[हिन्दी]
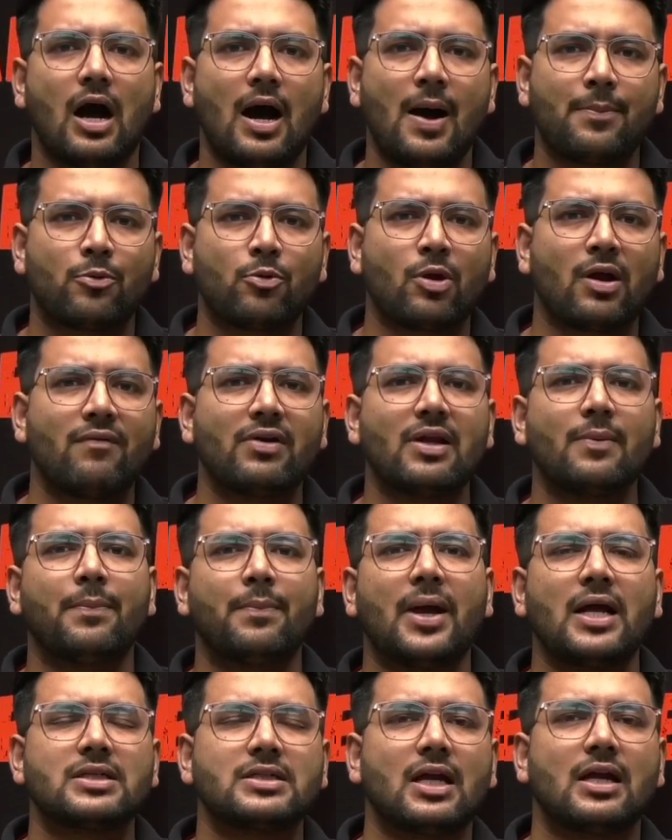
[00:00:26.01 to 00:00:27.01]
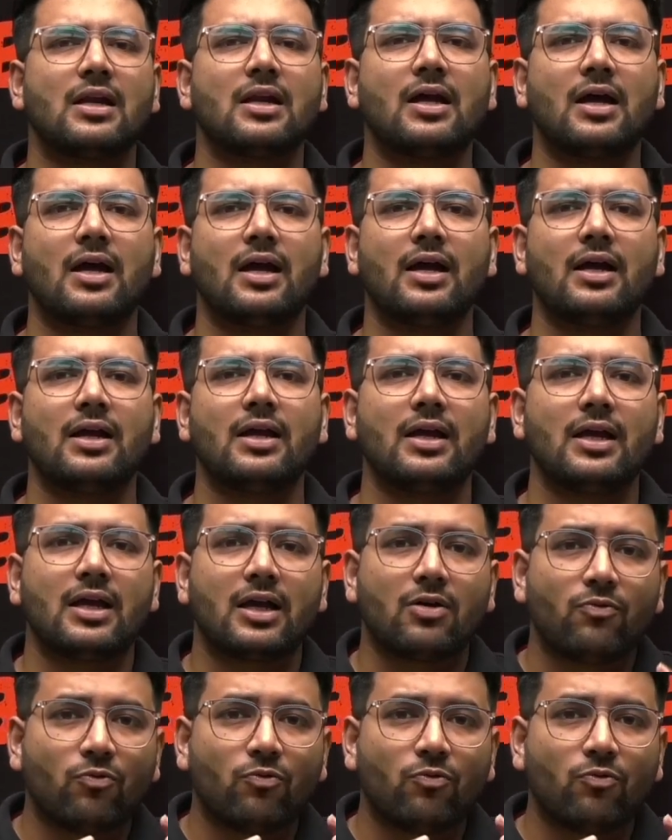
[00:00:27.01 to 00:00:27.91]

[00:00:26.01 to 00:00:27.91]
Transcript: आपको केवल ये पहचानना है कि